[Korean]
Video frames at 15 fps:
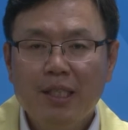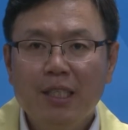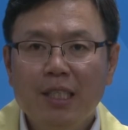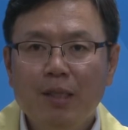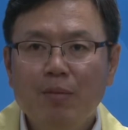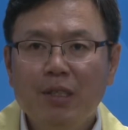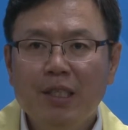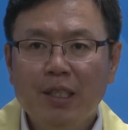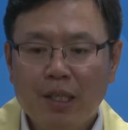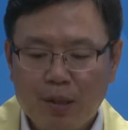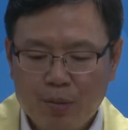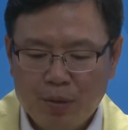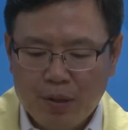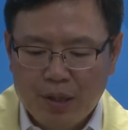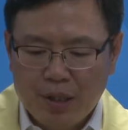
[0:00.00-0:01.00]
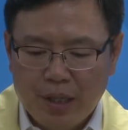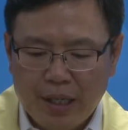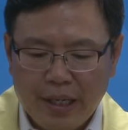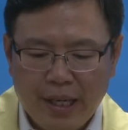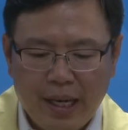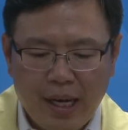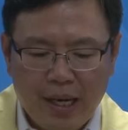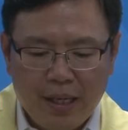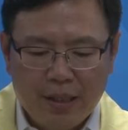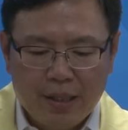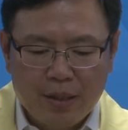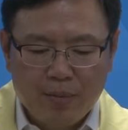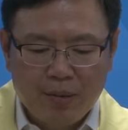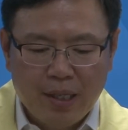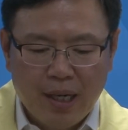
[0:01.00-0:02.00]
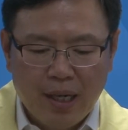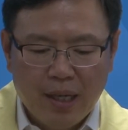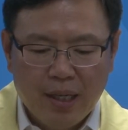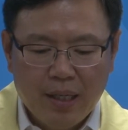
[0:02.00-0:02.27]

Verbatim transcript: 시민 여러분들에게 알려드립니다.